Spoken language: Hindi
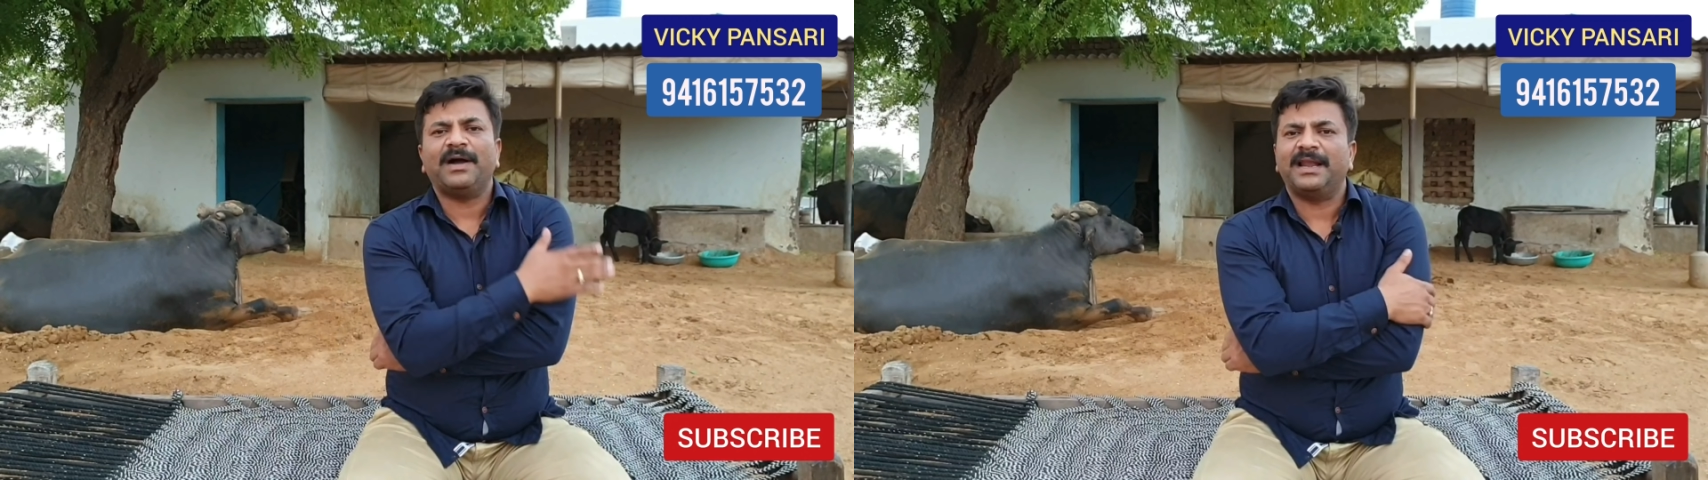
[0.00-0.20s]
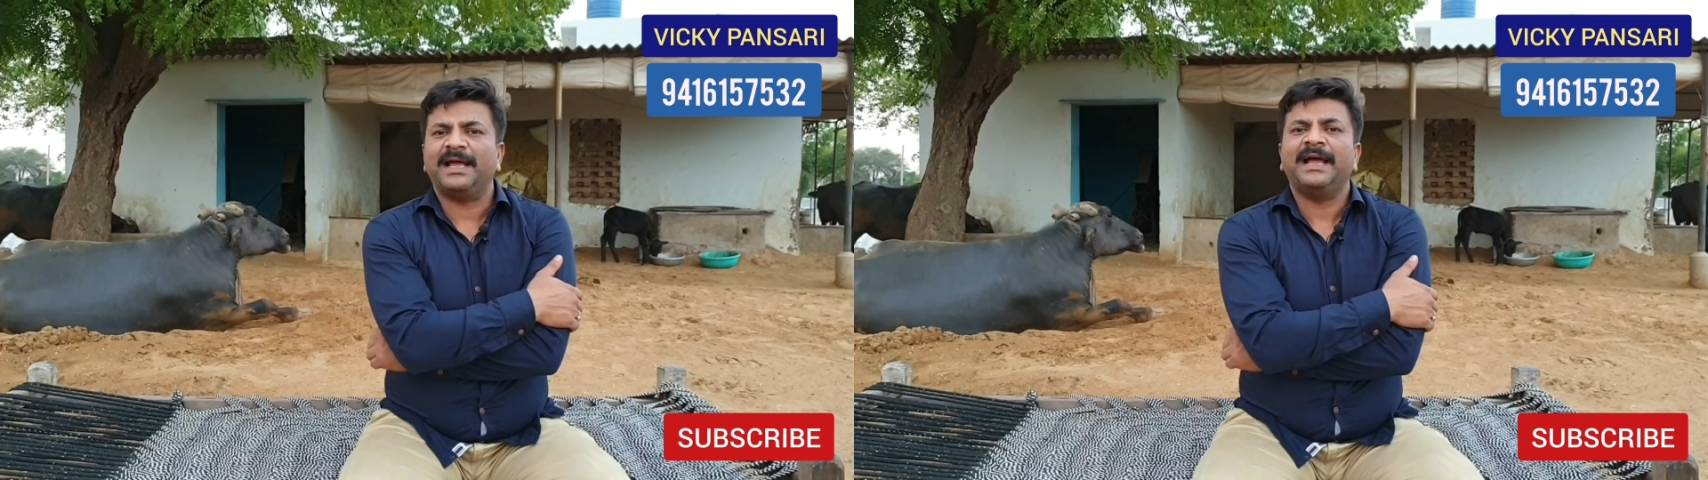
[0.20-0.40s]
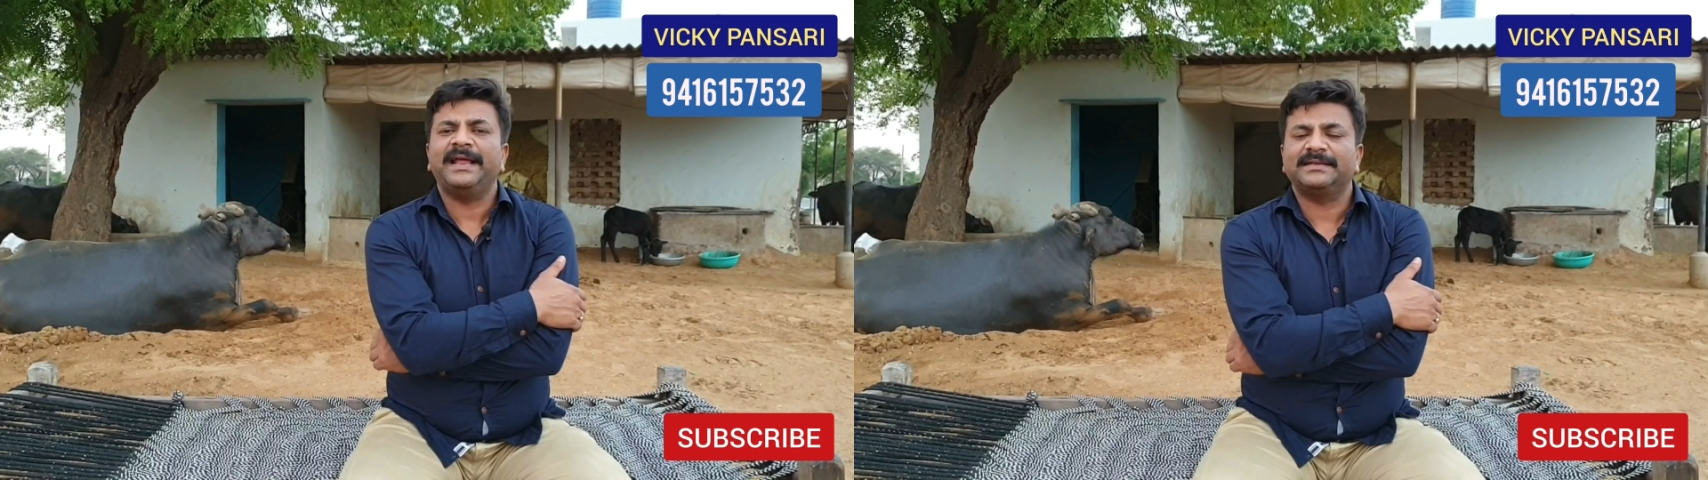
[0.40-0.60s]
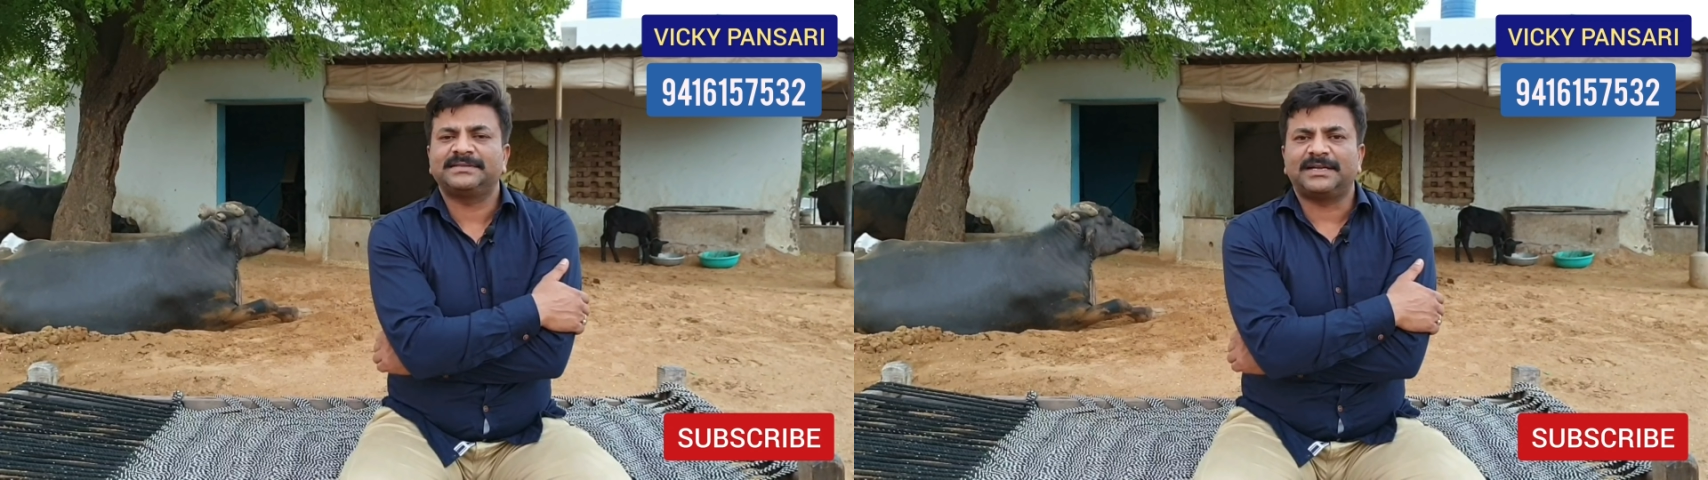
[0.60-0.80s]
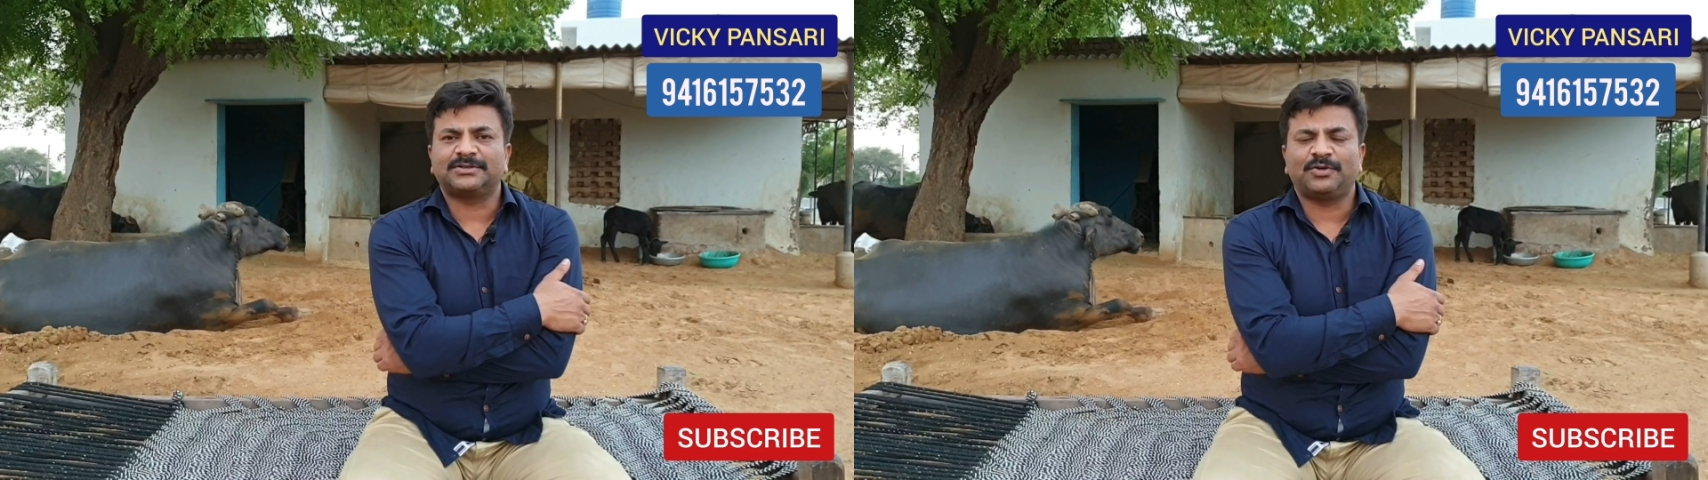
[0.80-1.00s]
वाला
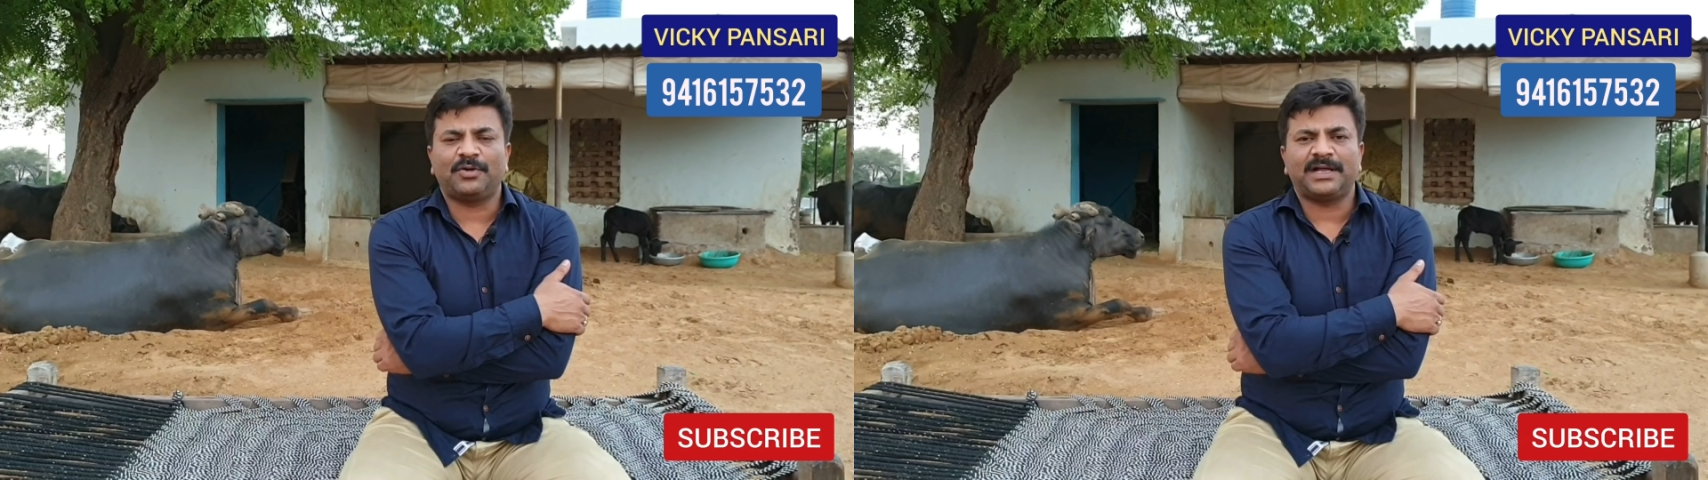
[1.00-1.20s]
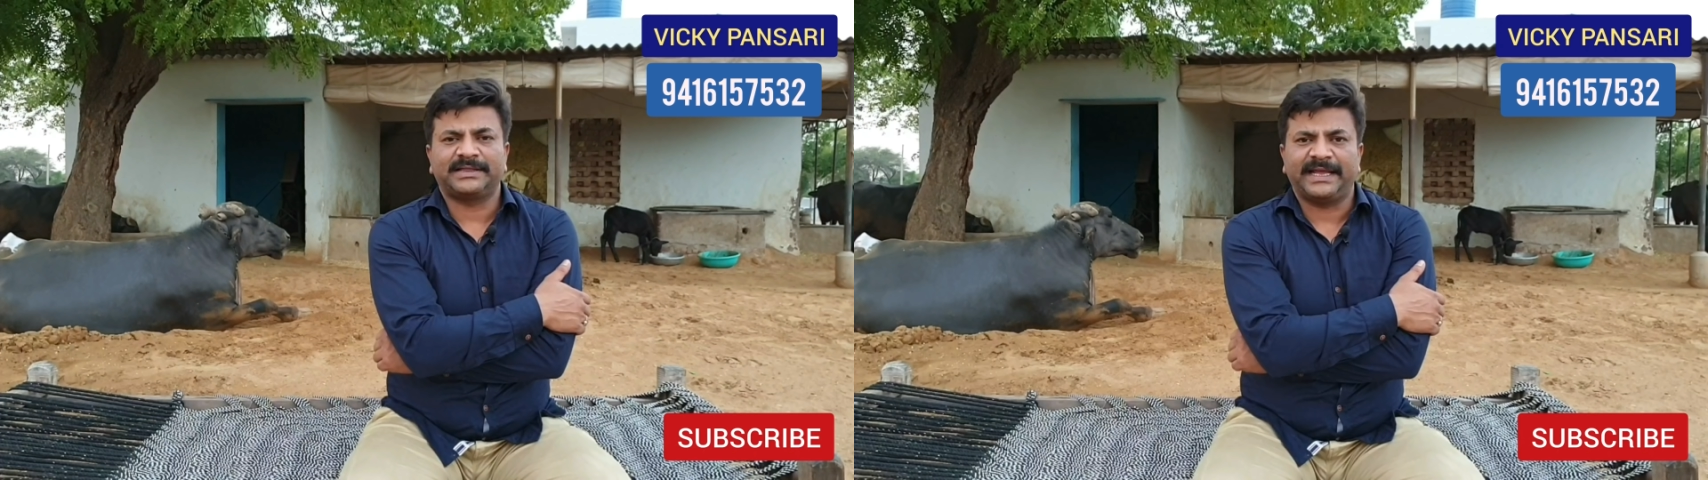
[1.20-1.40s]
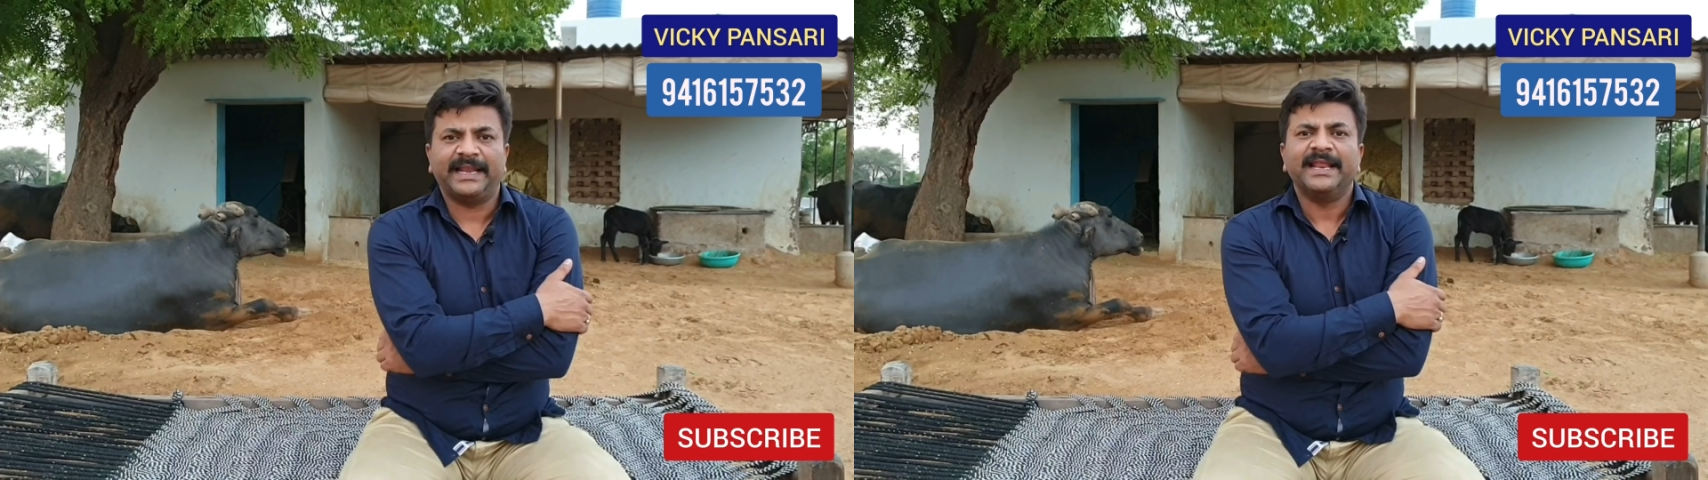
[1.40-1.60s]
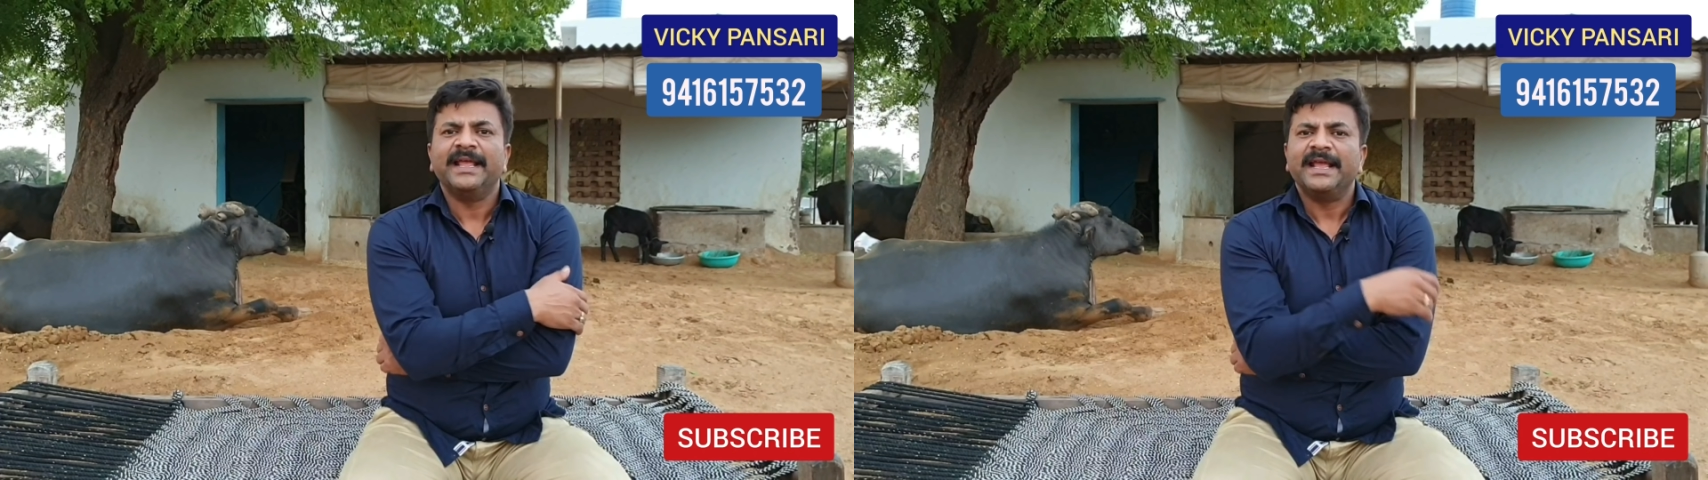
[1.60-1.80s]
सरसों का तेल